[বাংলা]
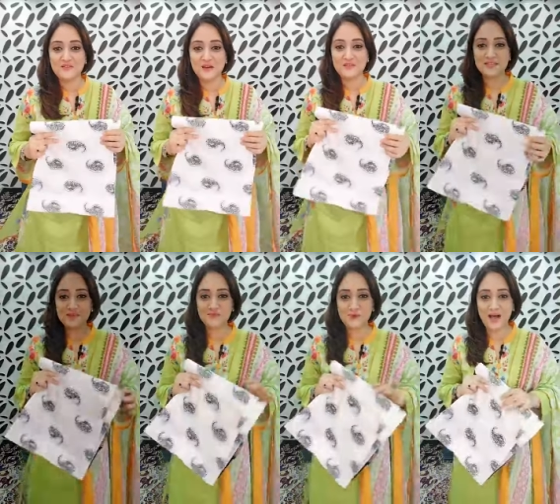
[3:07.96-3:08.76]
আমাদের
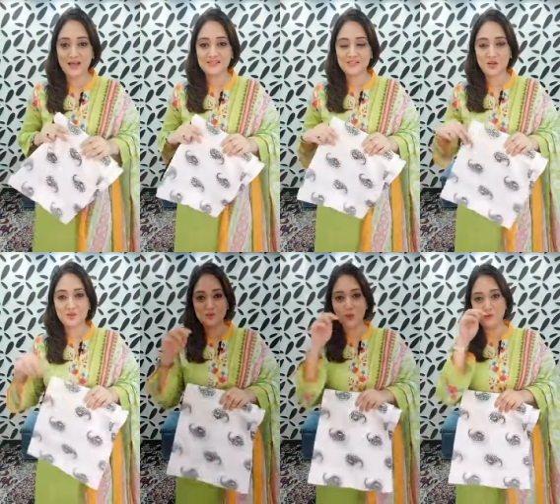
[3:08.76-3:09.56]
ইসলাম হাই আচ্ছা সবাই
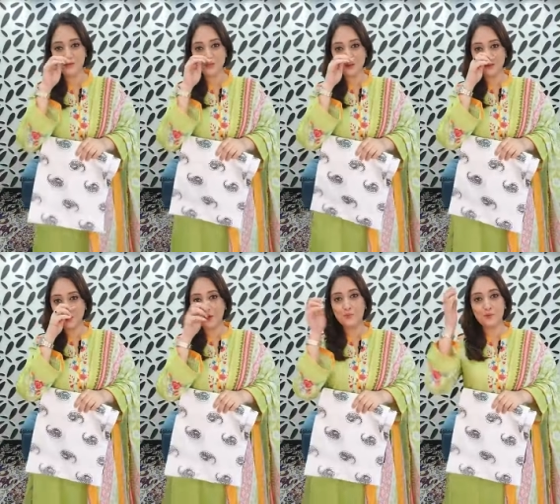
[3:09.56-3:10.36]
একটু কমেন্টস করে একটু
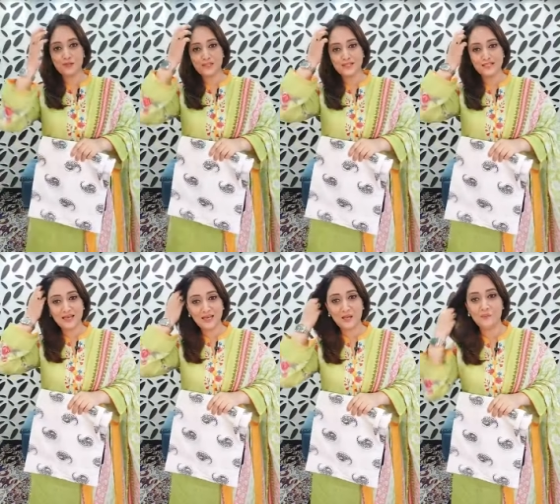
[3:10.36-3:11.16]
গল্প করি দেখি
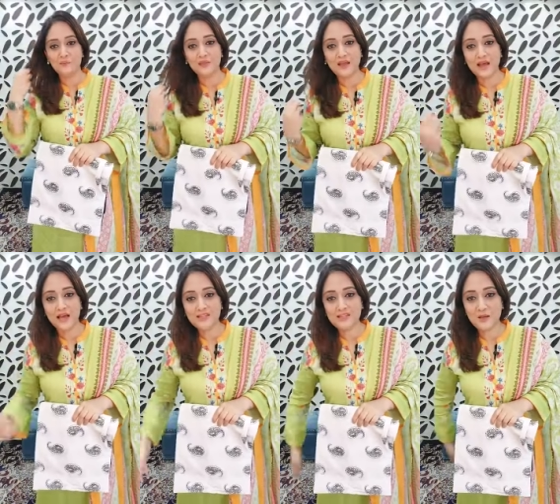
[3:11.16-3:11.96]
হ্যাঁ
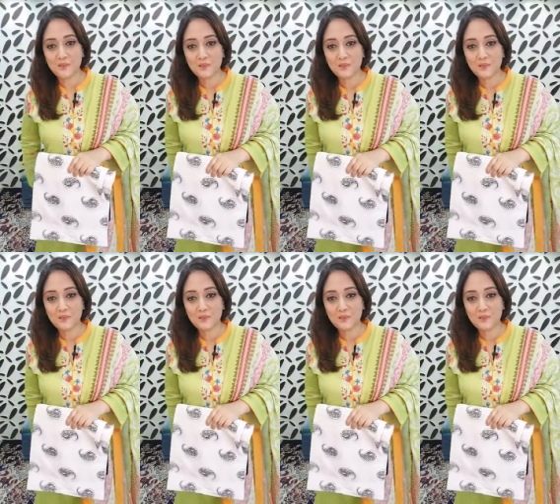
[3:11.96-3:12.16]
আচ্ছা